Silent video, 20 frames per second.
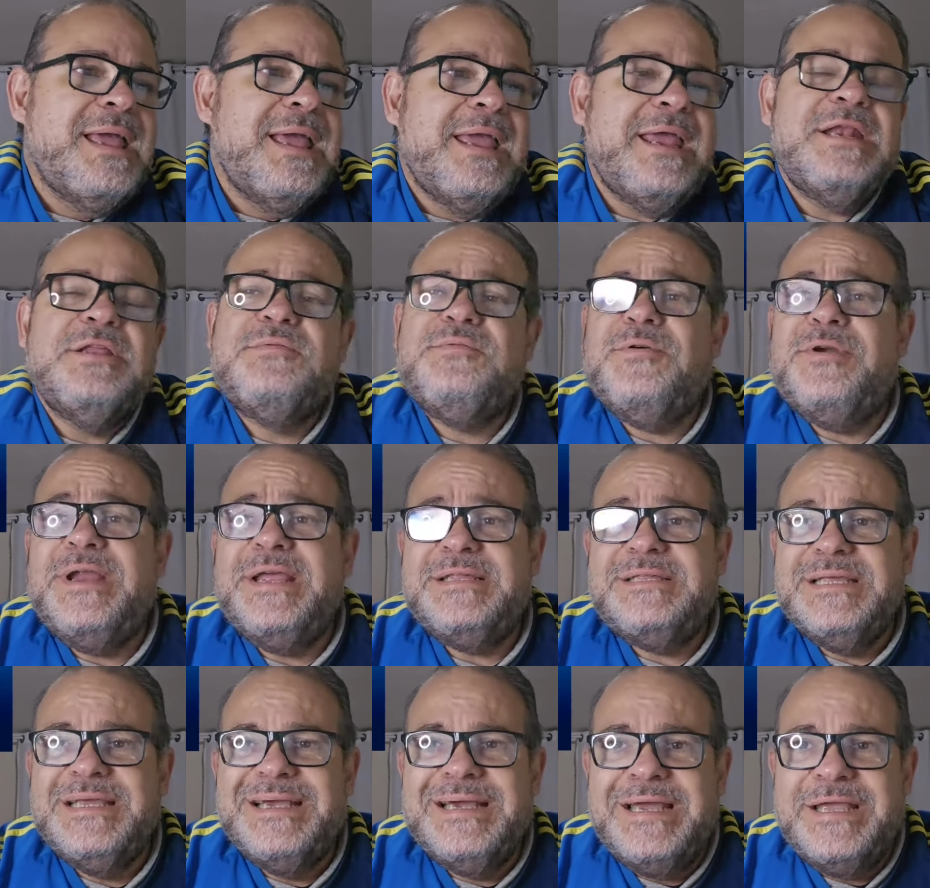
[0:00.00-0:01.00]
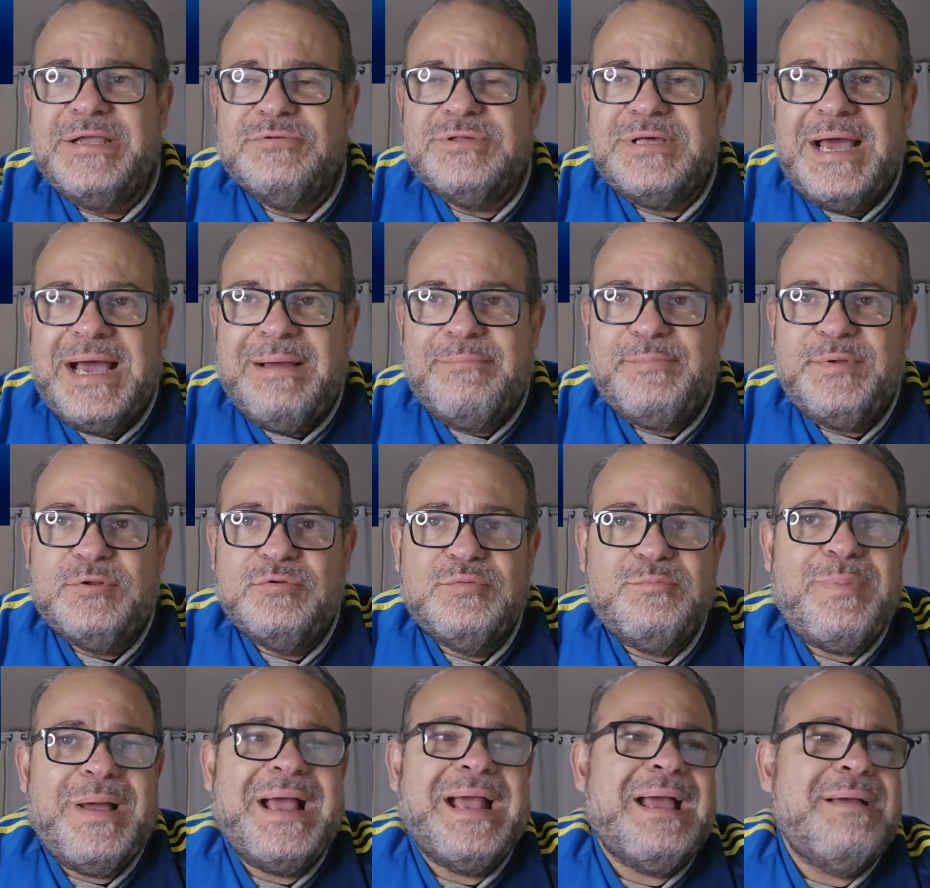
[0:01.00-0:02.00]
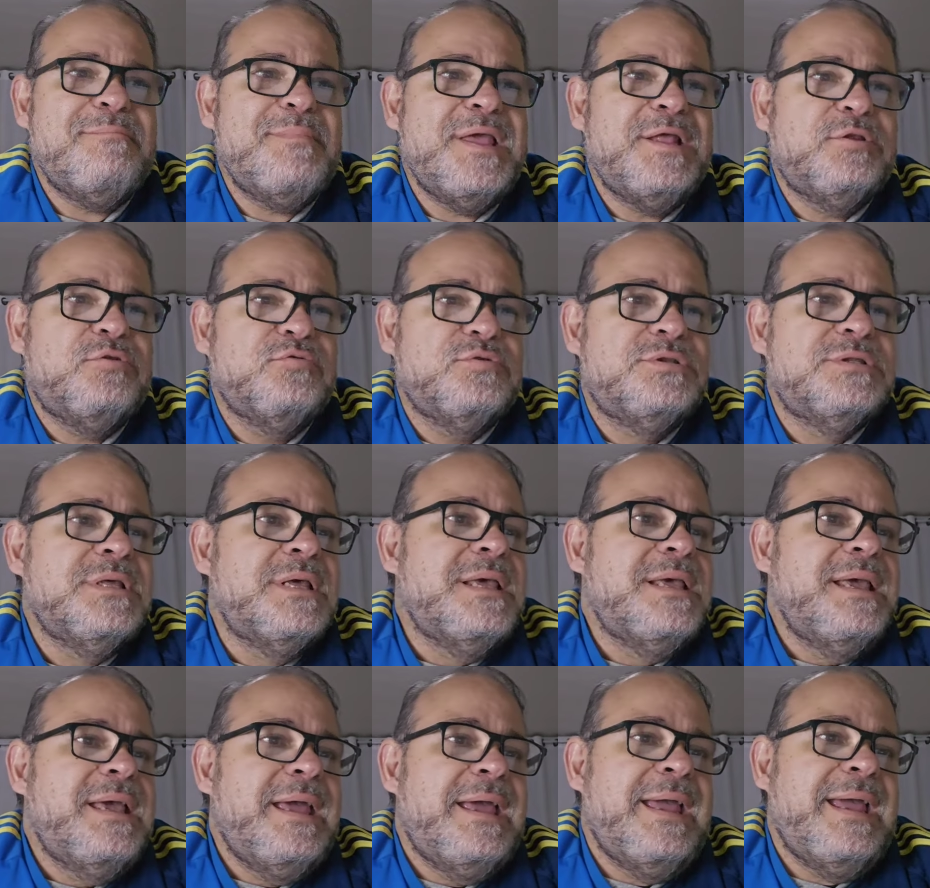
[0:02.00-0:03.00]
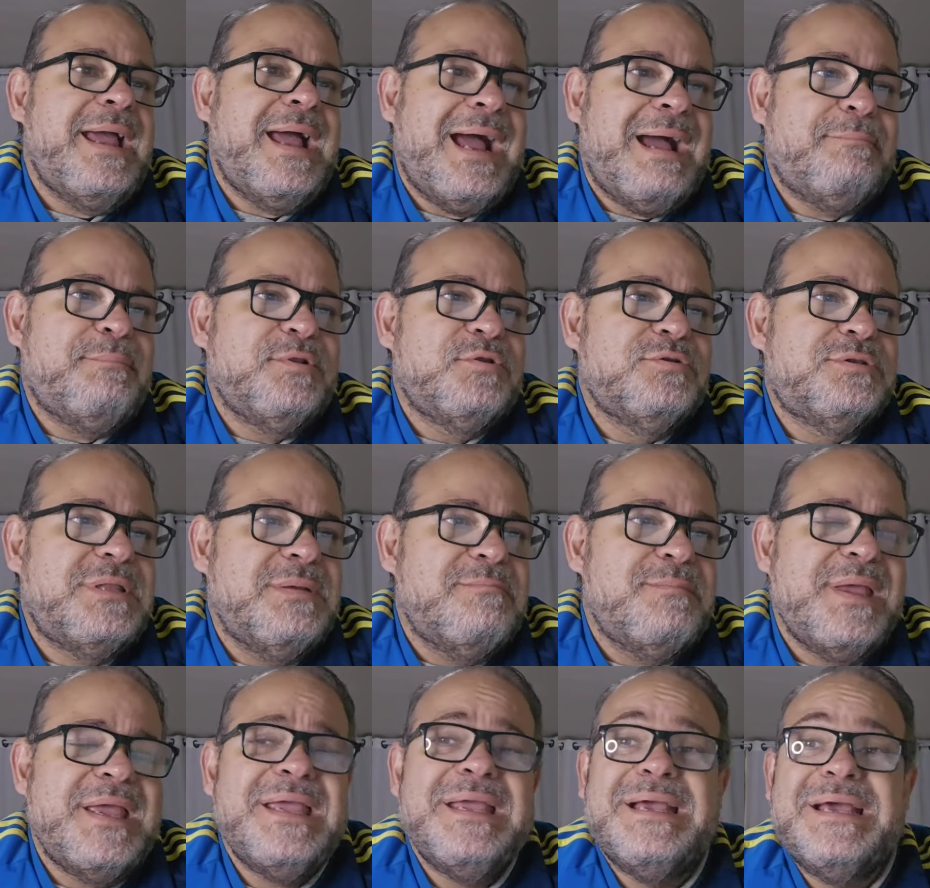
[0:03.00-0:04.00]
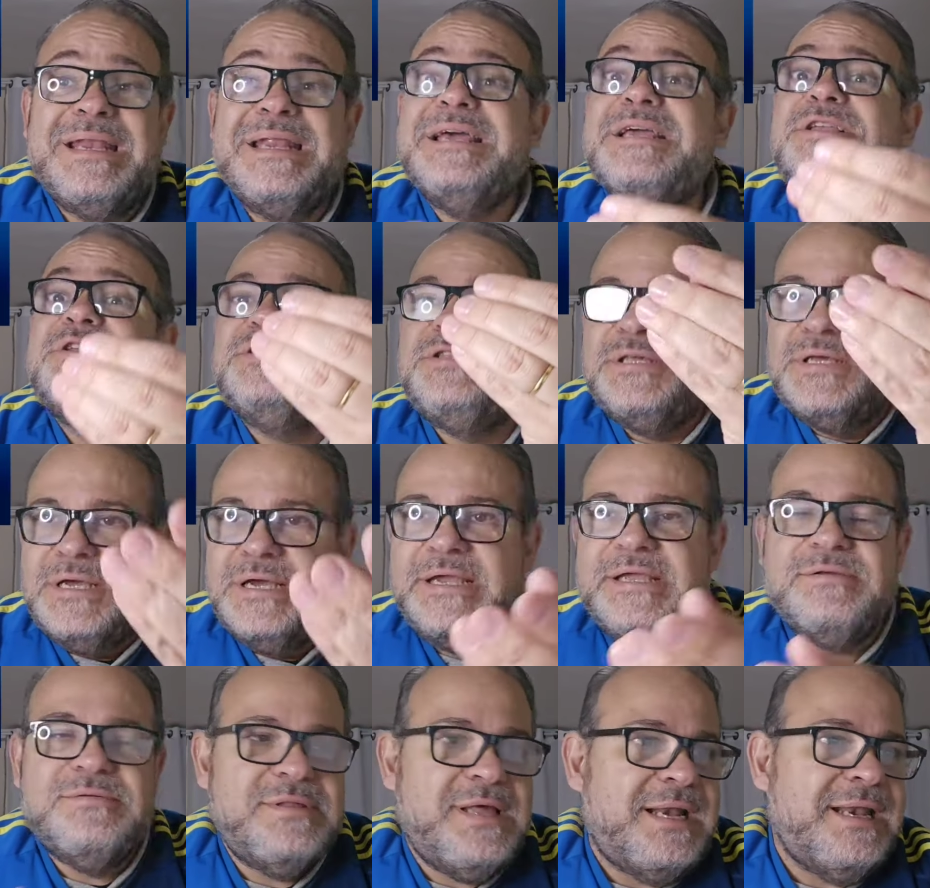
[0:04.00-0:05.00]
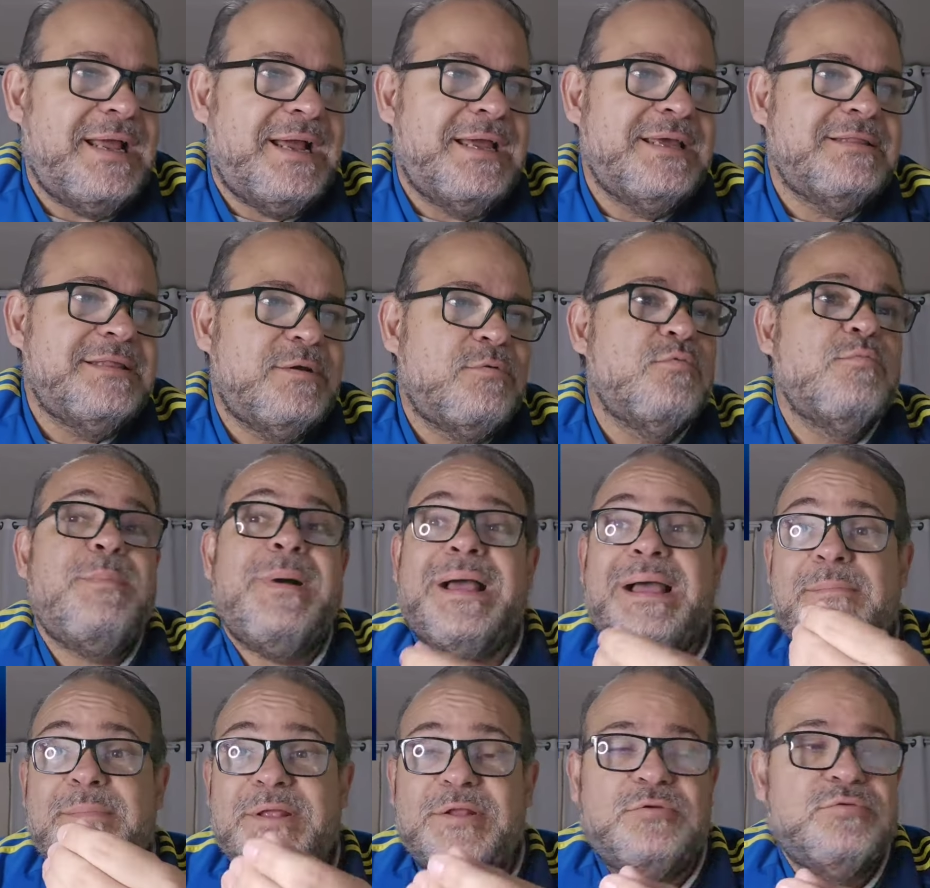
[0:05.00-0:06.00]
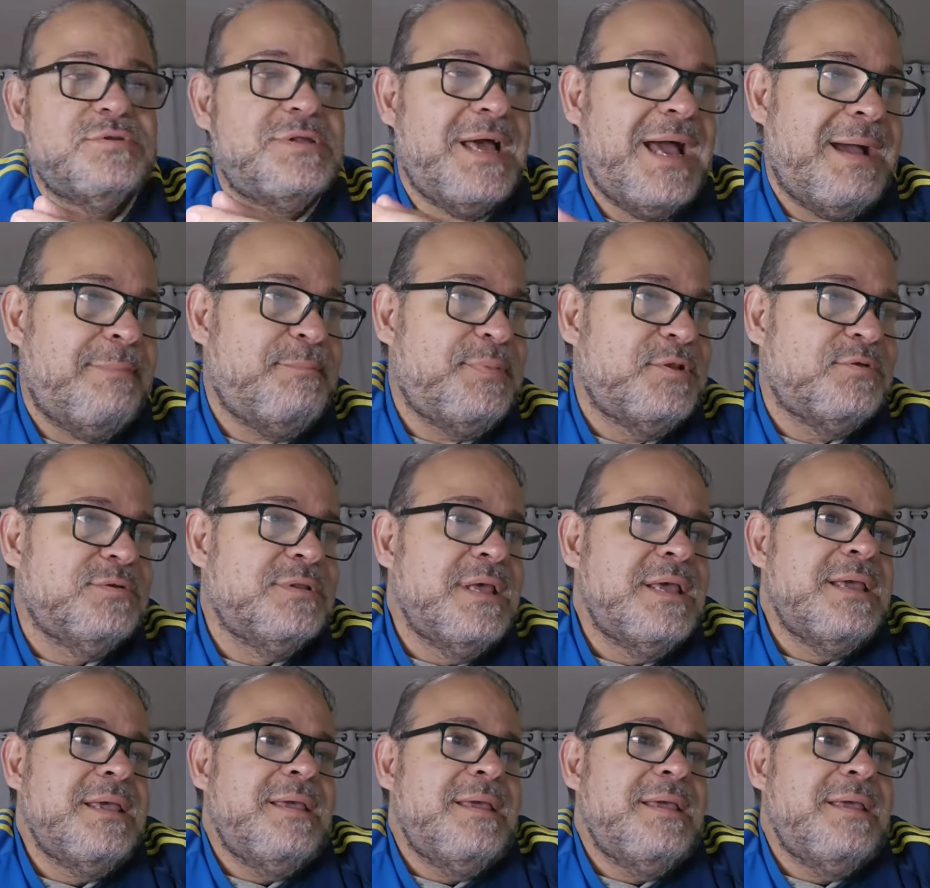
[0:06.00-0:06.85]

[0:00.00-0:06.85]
Eles fornecem ganhos rápidos, pagamentos rápidos é, rápidos também, grandes ganhos, aliás, né, com pagamentos rápidos.